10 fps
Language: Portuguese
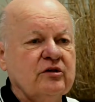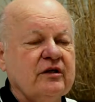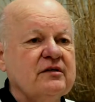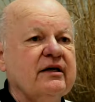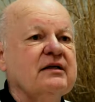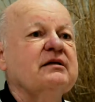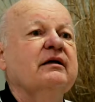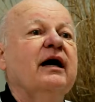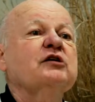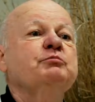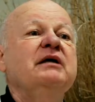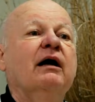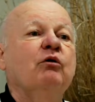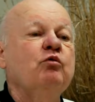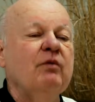se quisesse
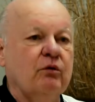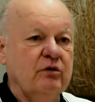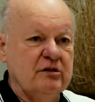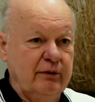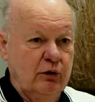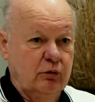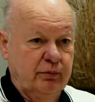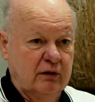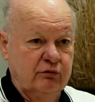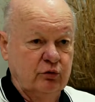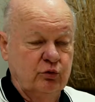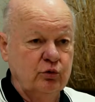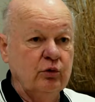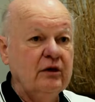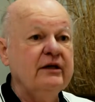aspirar alguma coisa melhor para o
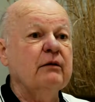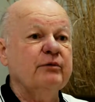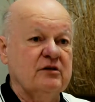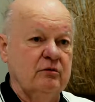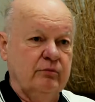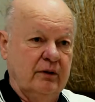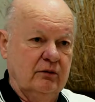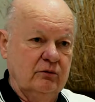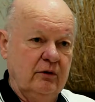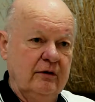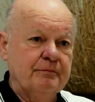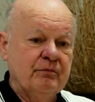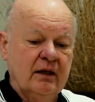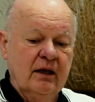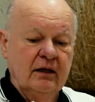futuro, ia para São Paulo.
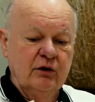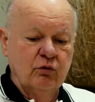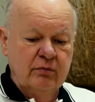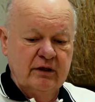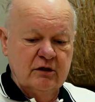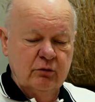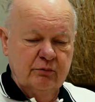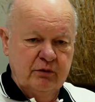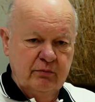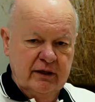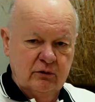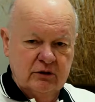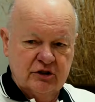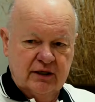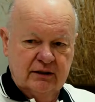Eu mesmo, em 1
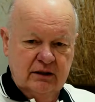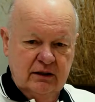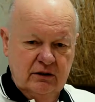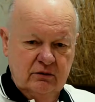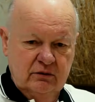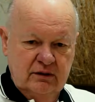de janeiro